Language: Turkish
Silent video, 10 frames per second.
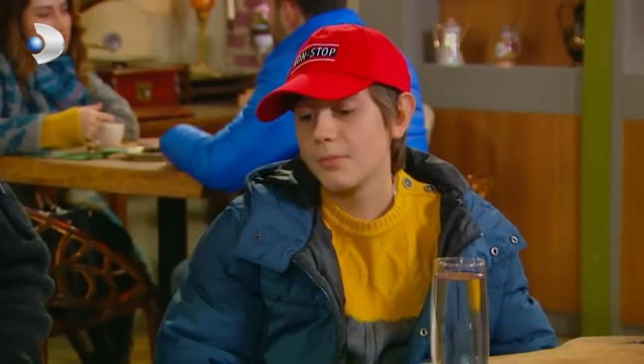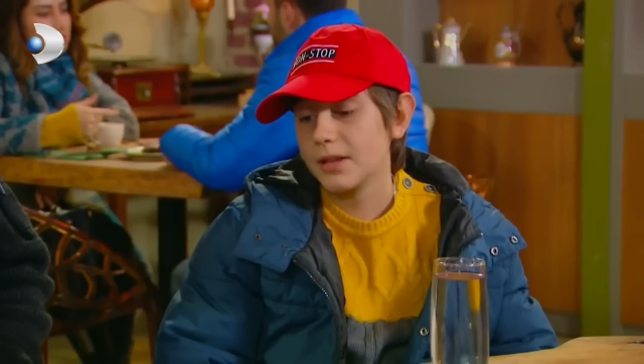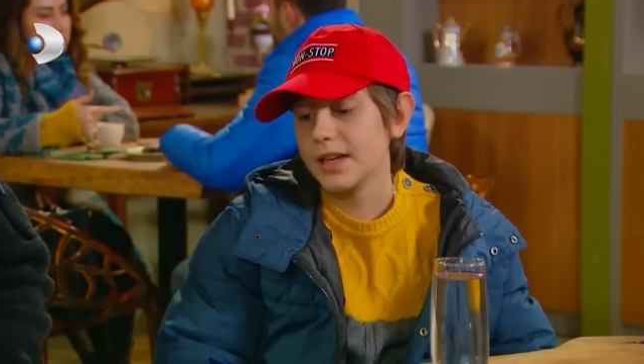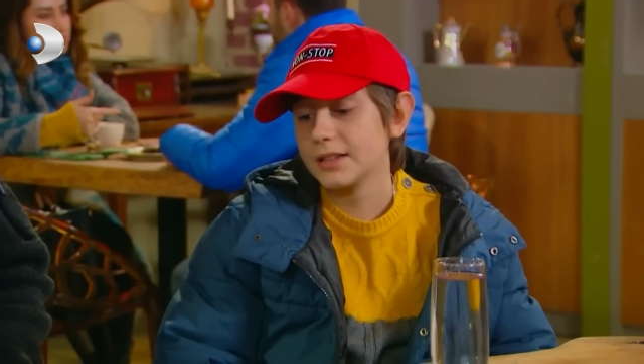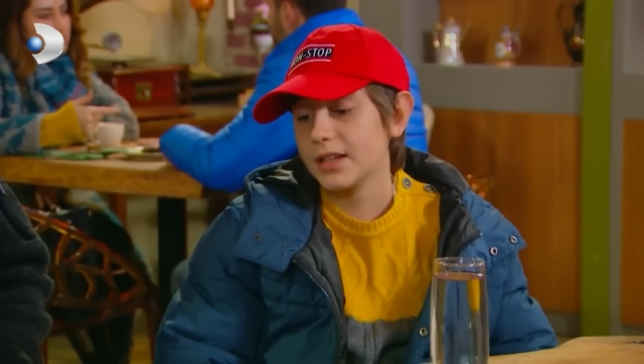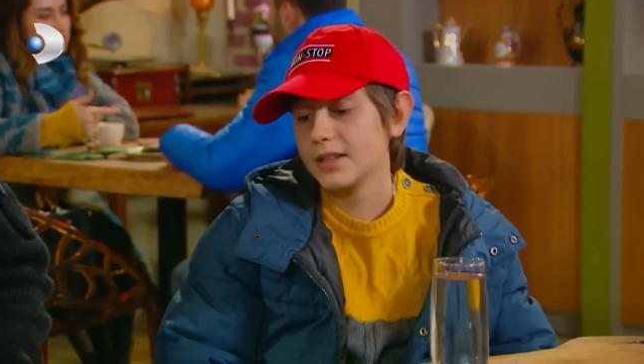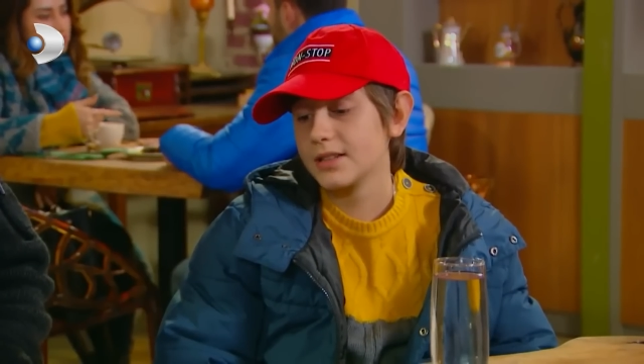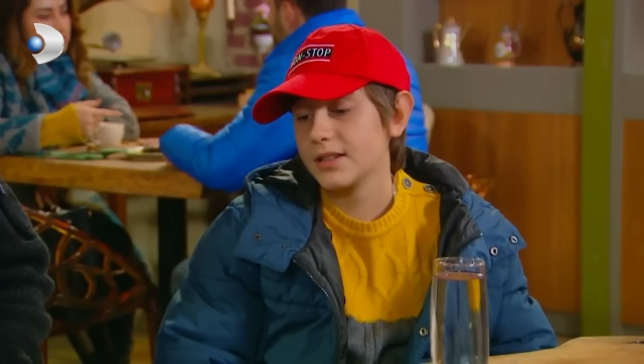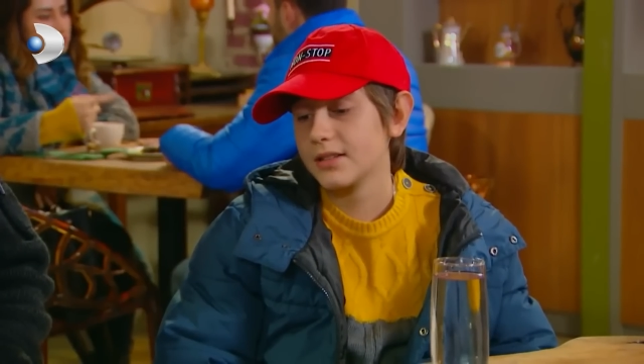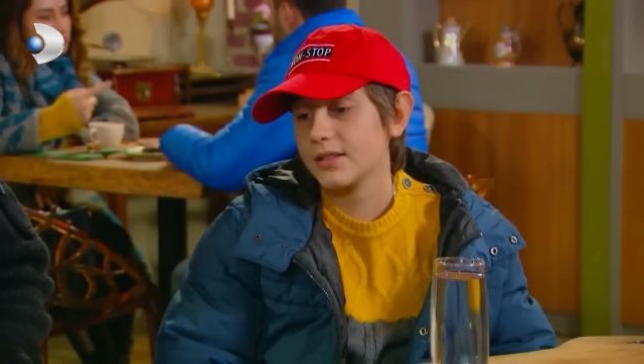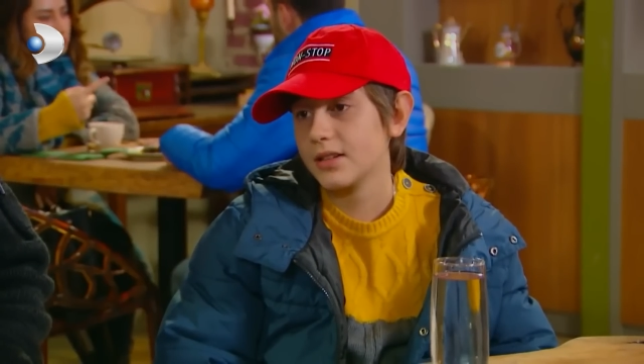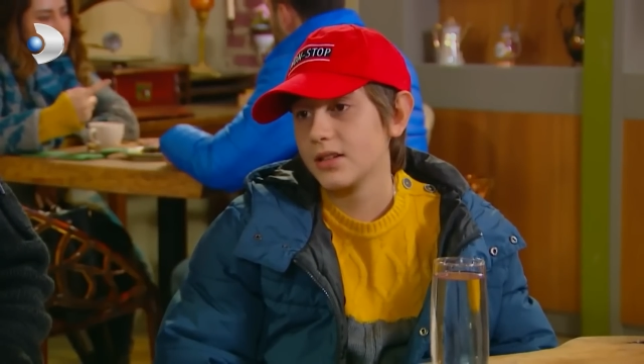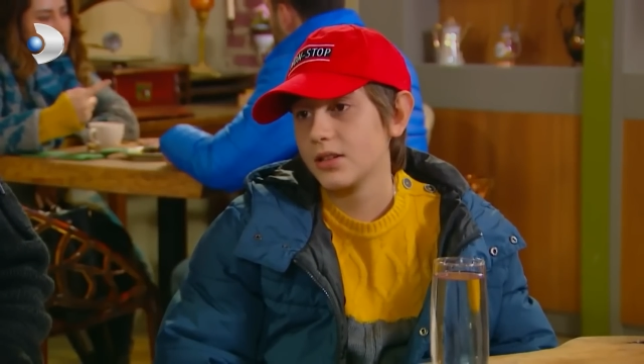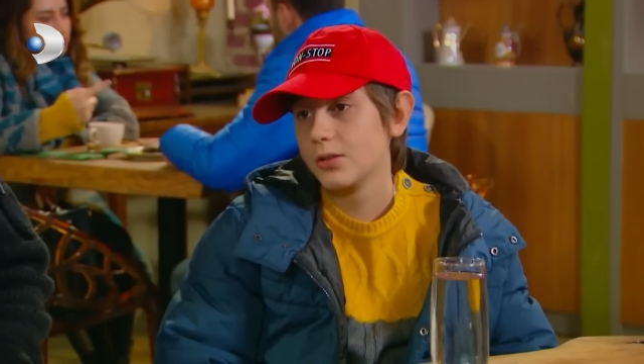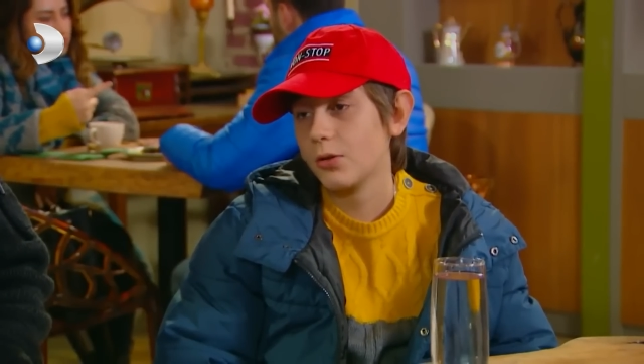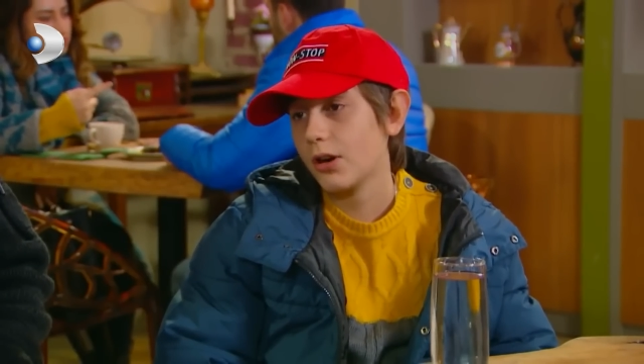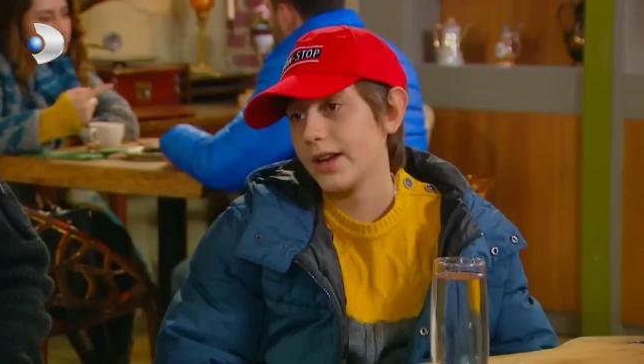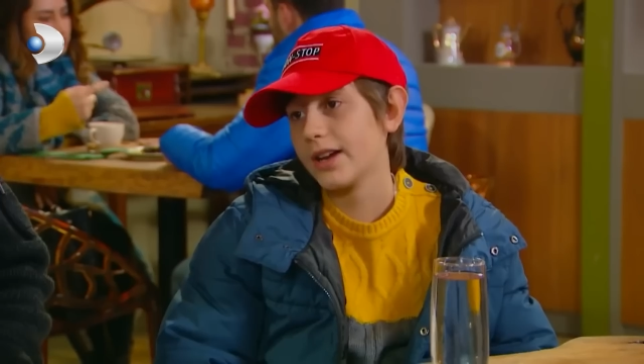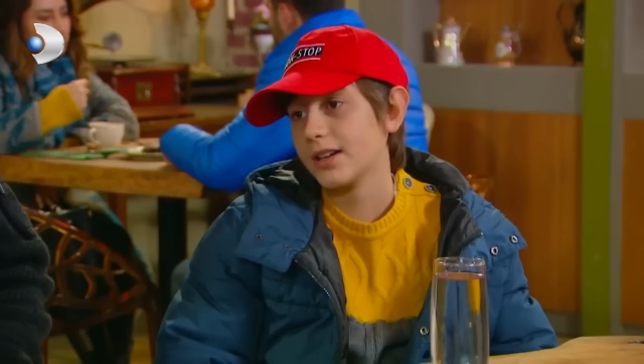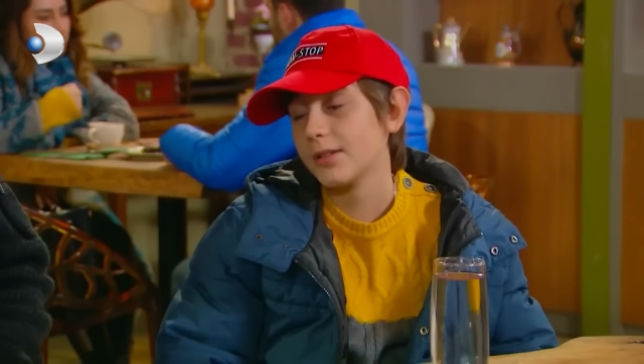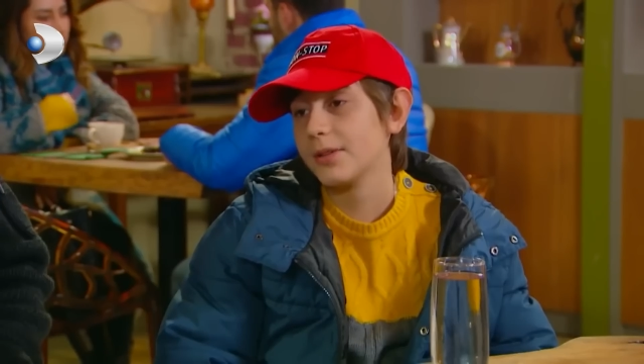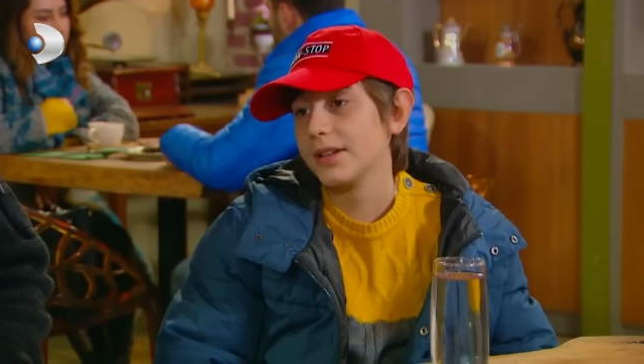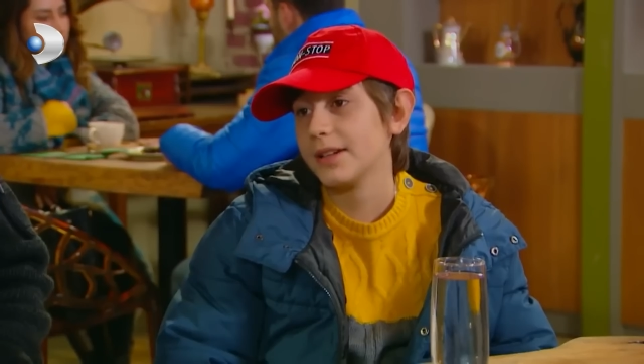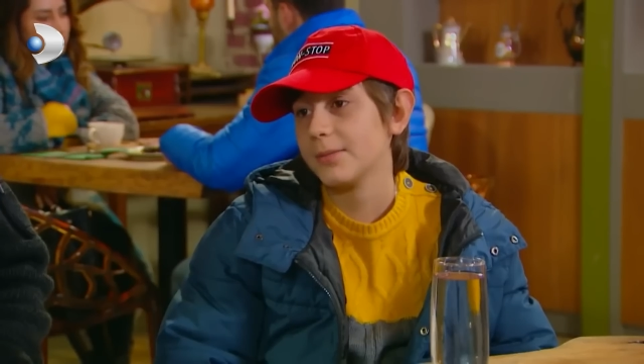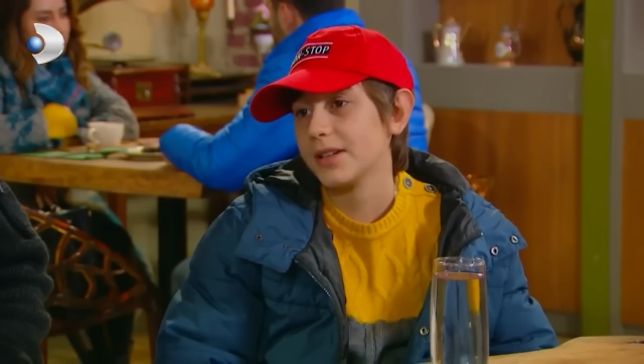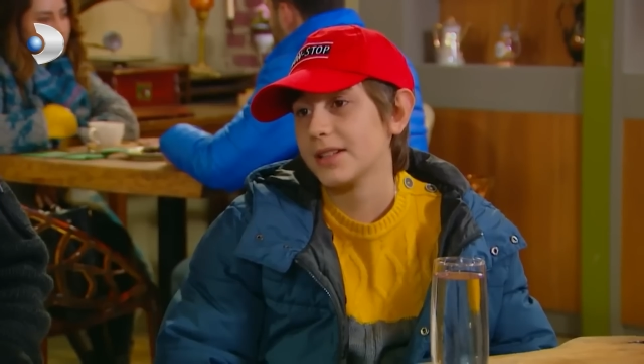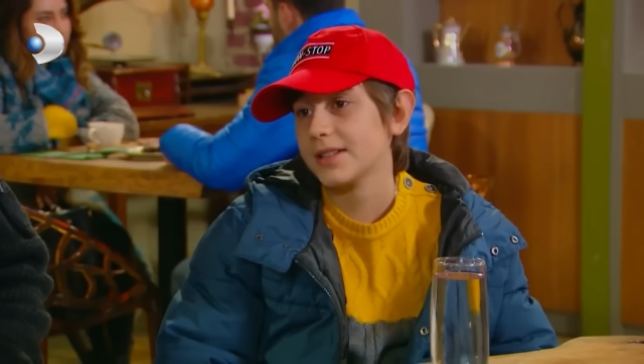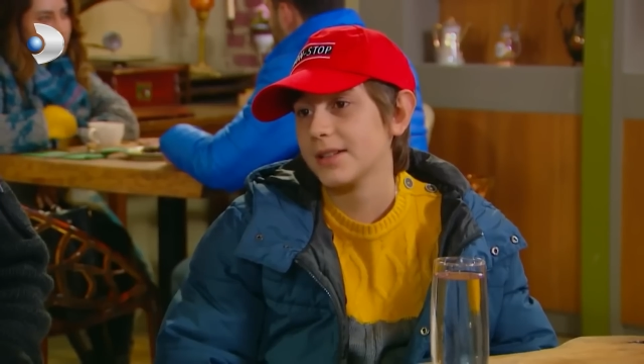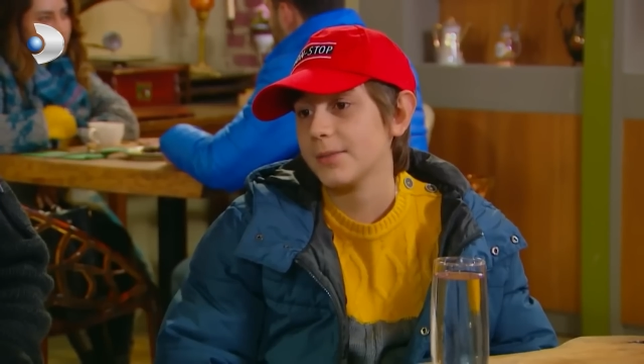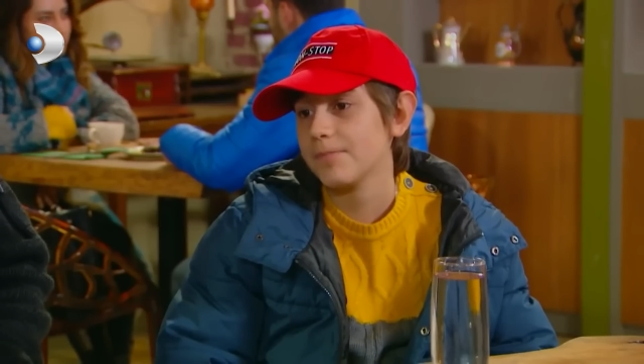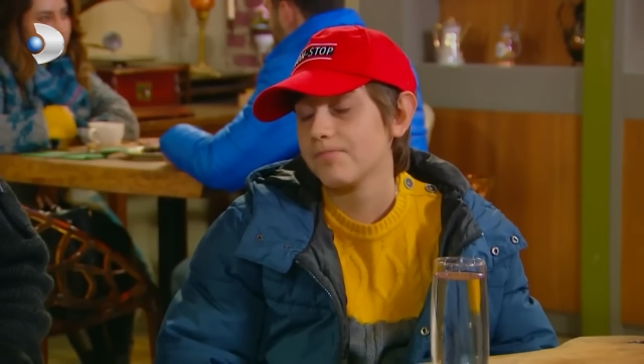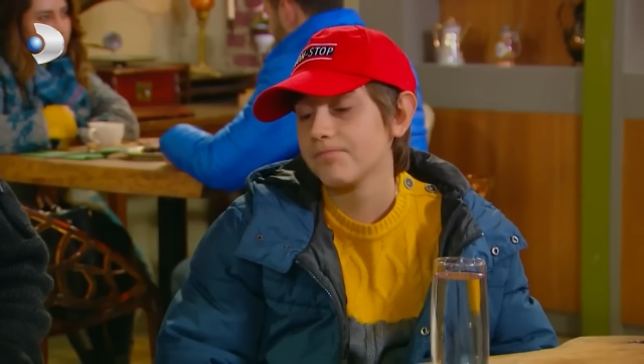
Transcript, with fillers: Beden derslerinde o ayakkabıyı giymek istedim.